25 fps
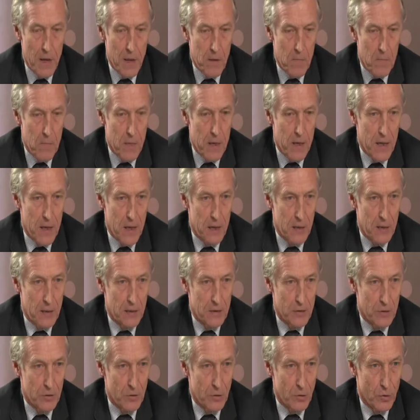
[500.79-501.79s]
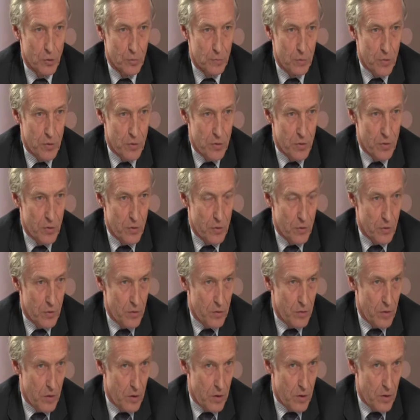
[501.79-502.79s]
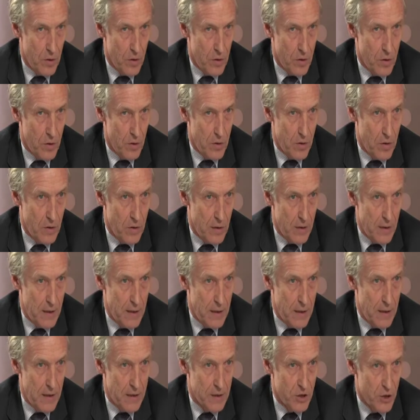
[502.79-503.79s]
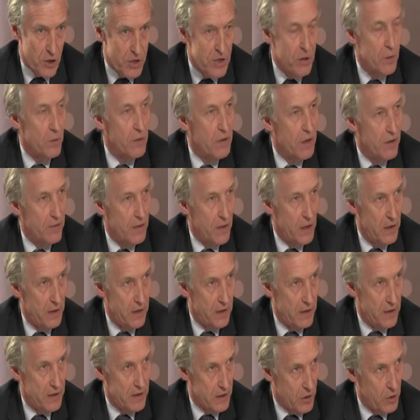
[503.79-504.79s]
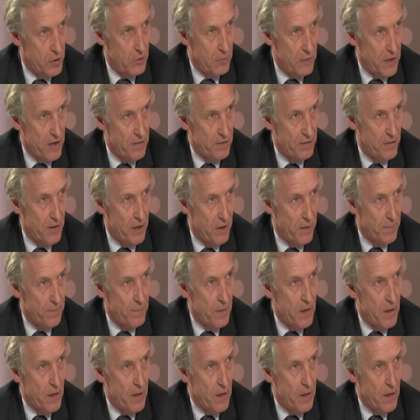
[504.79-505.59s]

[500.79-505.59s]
Mais euh, je pense que dans la gestion de la ville, il y a des économies à faire.